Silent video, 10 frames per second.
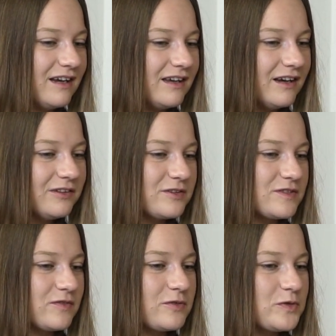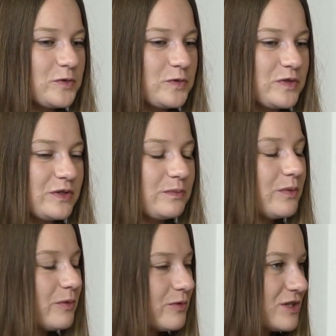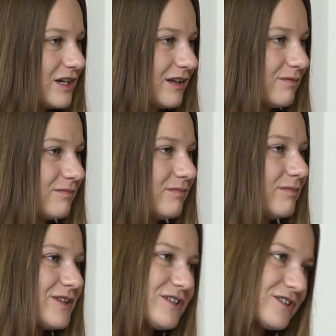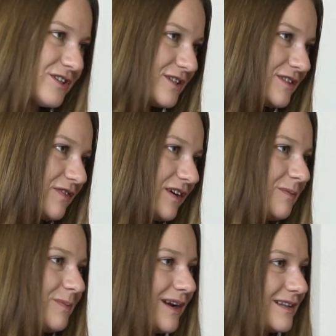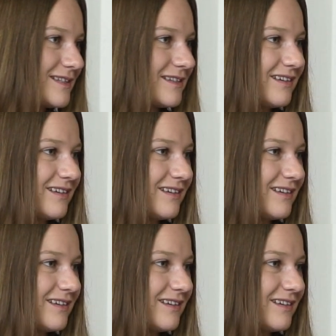jak to jest w końcu z połączeniem macierzyństwa i pracy?